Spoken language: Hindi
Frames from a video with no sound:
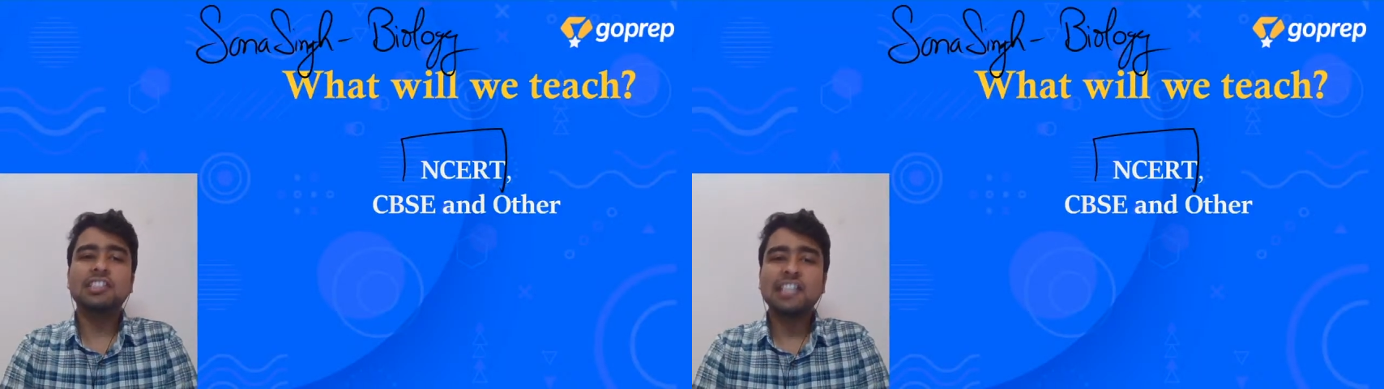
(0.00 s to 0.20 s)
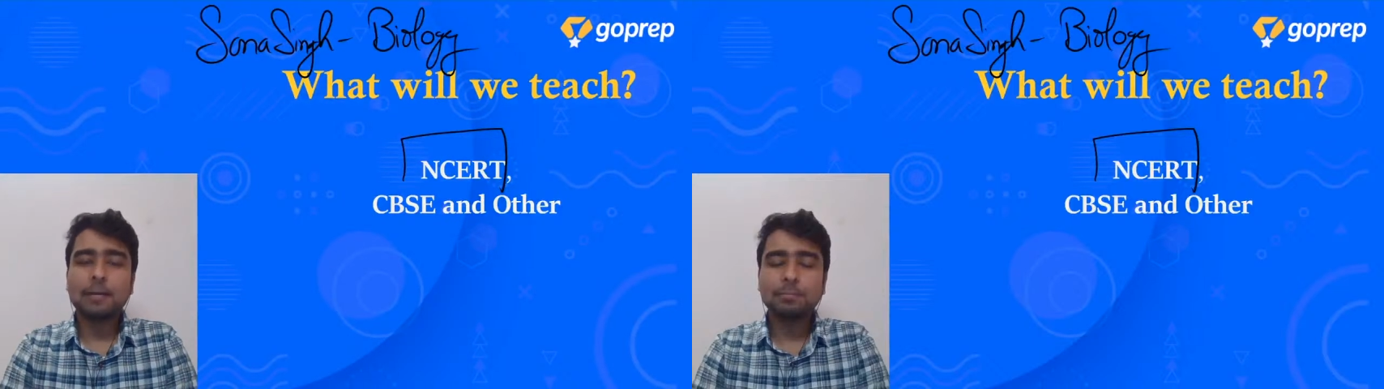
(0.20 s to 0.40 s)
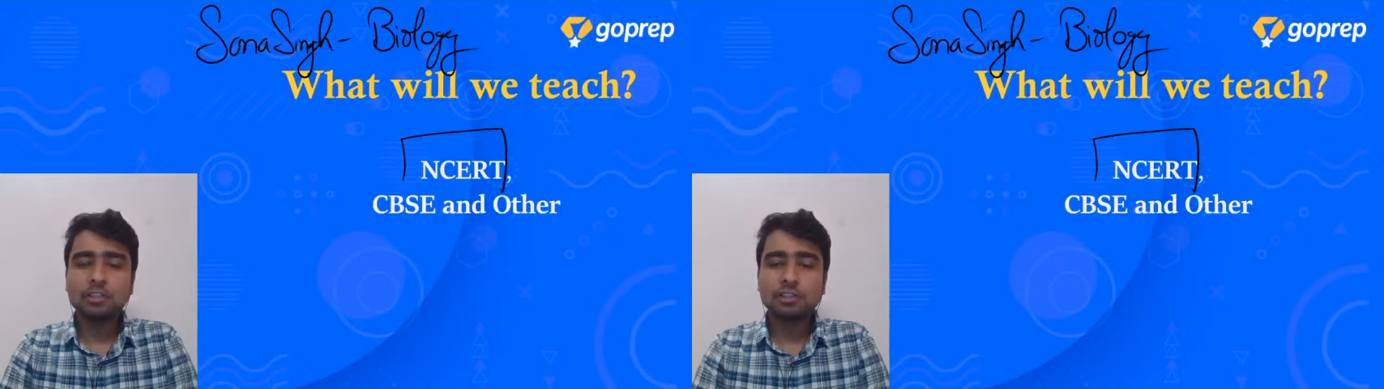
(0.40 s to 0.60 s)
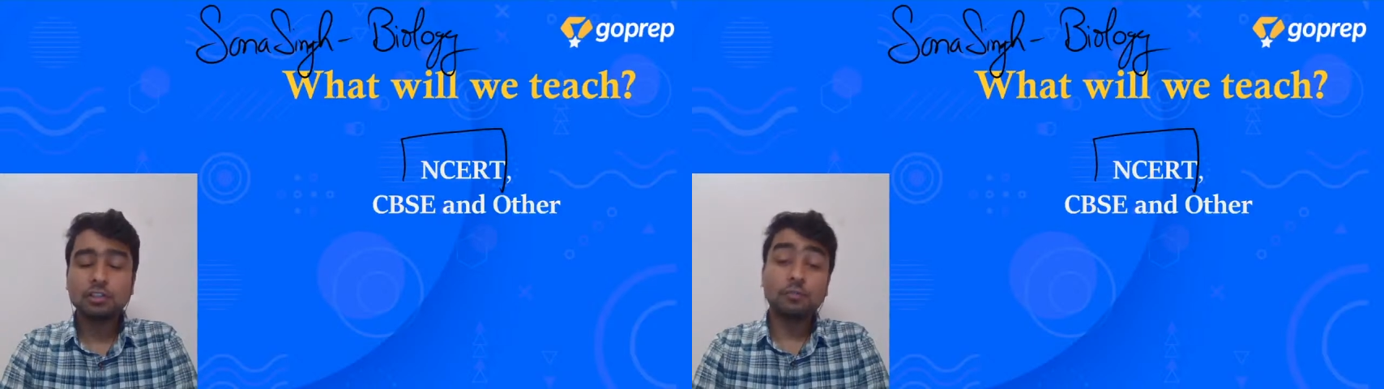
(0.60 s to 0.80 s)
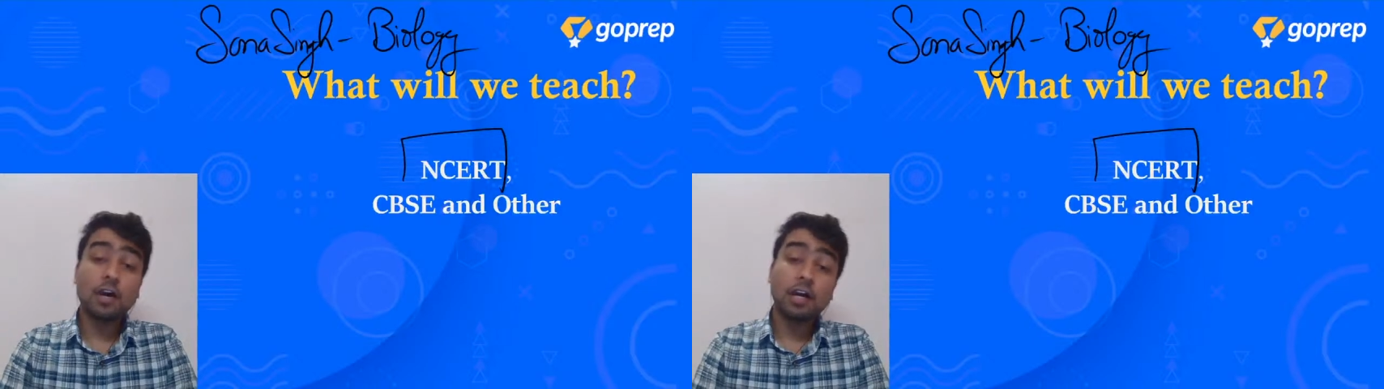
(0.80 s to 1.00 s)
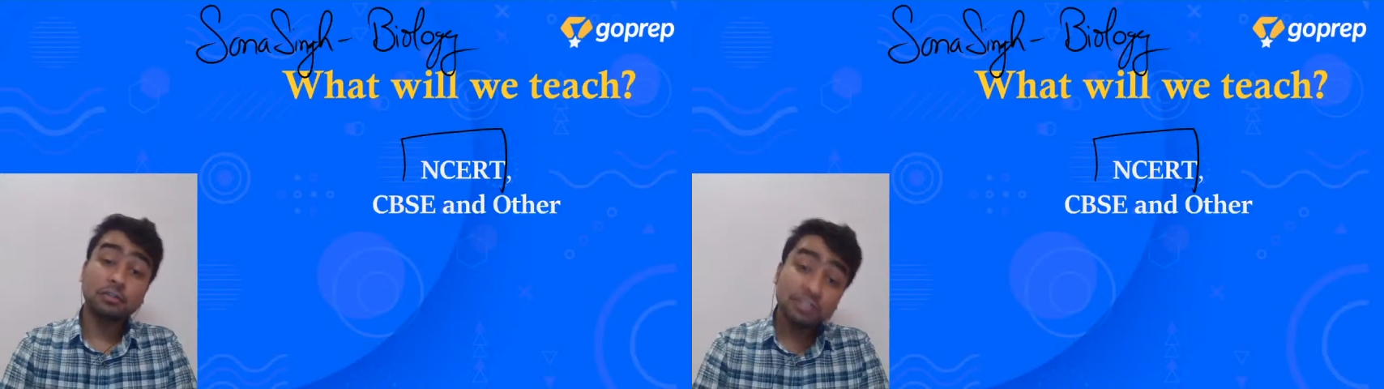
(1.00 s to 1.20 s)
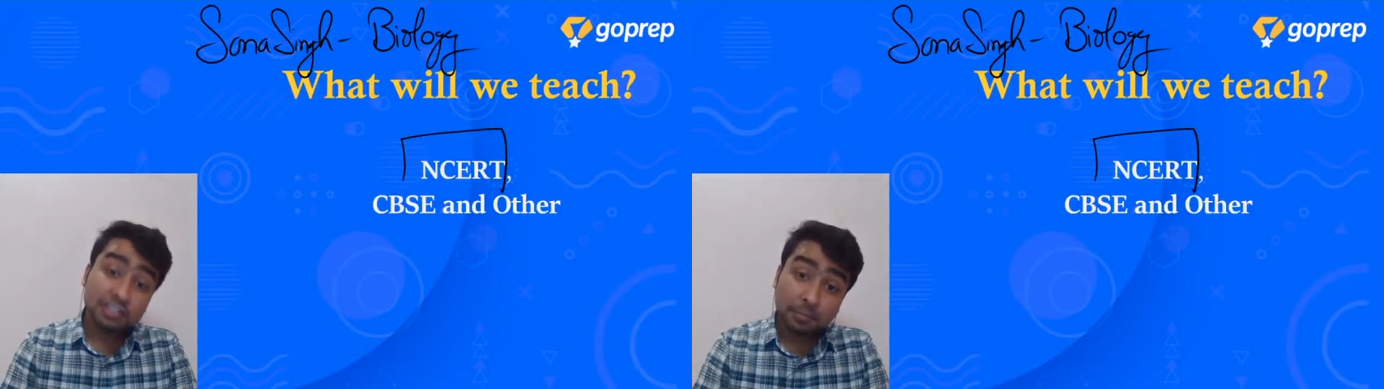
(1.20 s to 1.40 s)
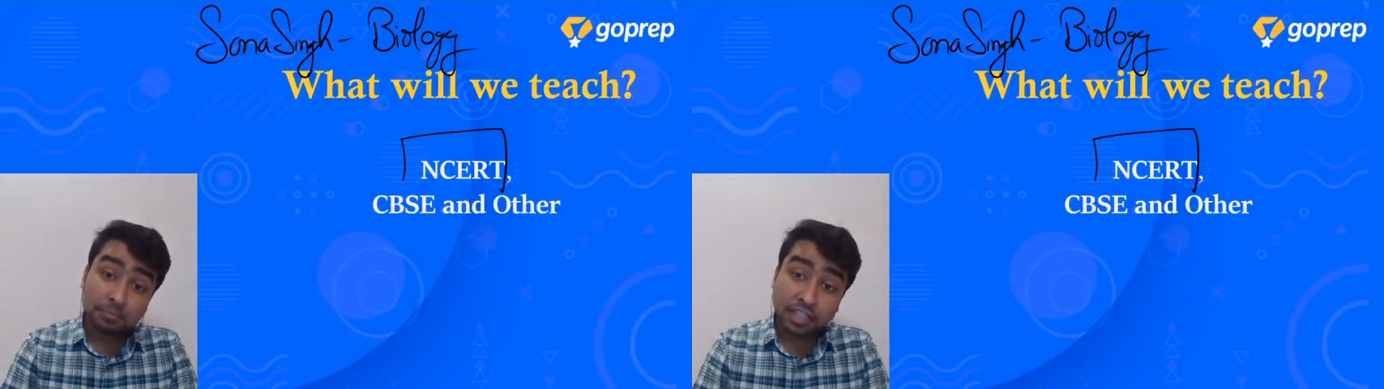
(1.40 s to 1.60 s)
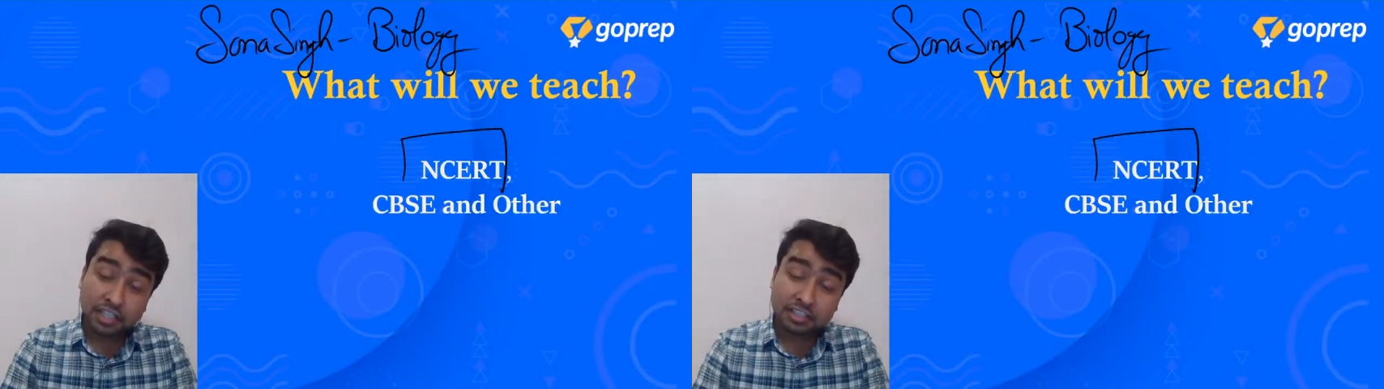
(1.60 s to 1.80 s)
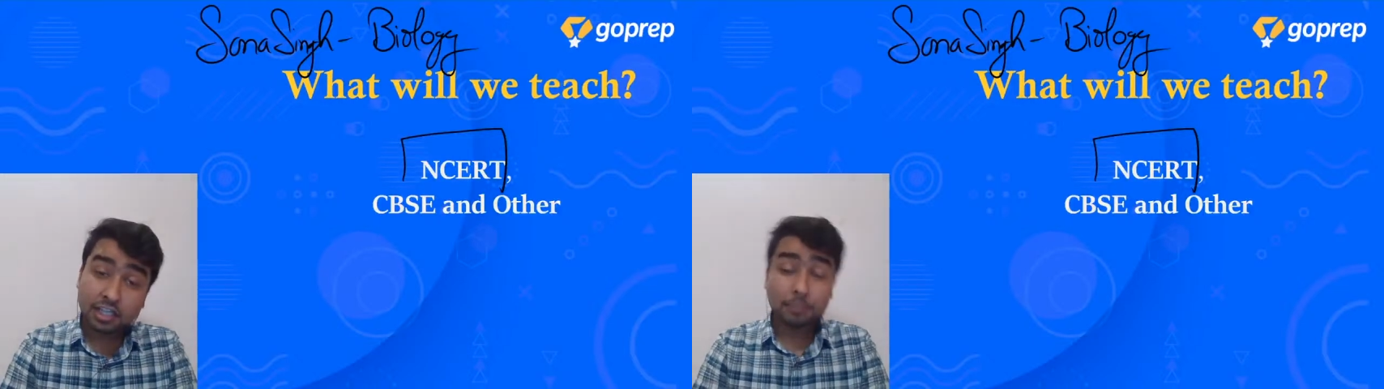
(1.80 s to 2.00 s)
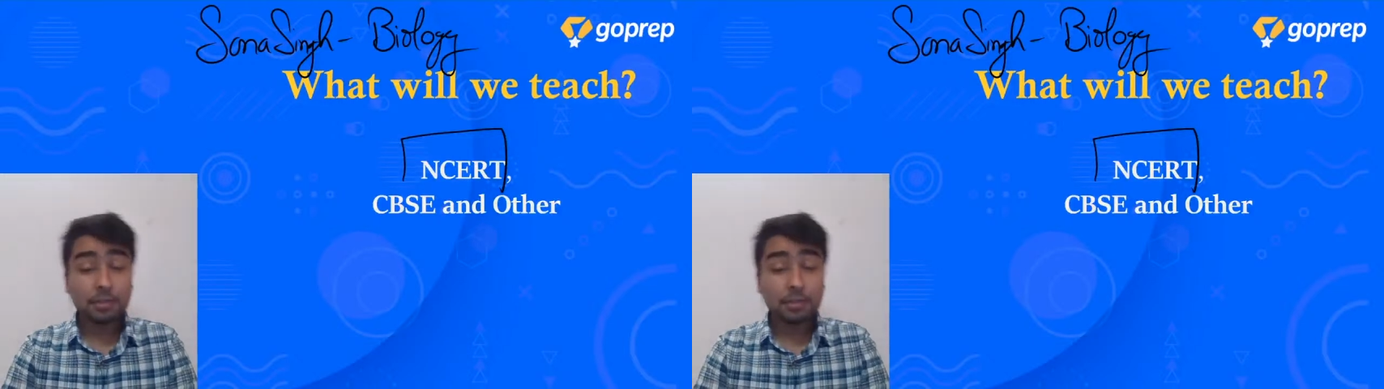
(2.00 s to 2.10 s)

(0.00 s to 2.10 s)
chapters of our own subjects,